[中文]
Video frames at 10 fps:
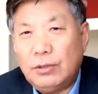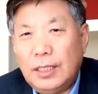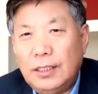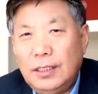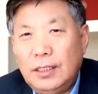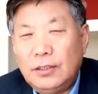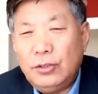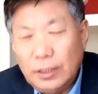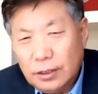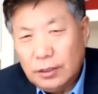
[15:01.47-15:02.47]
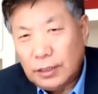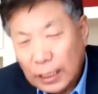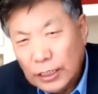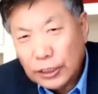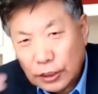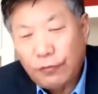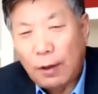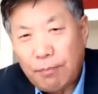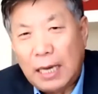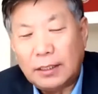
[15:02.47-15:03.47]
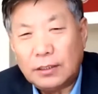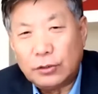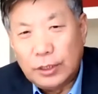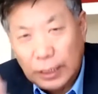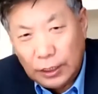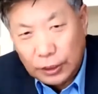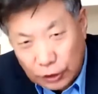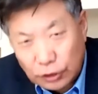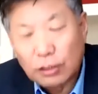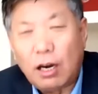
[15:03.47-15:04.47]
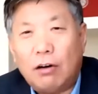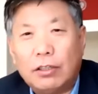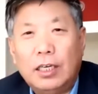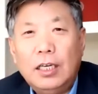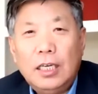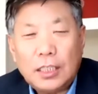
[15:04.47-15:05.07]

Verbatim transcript: 除了。所以他一直是反叛的，所以他一直思考的。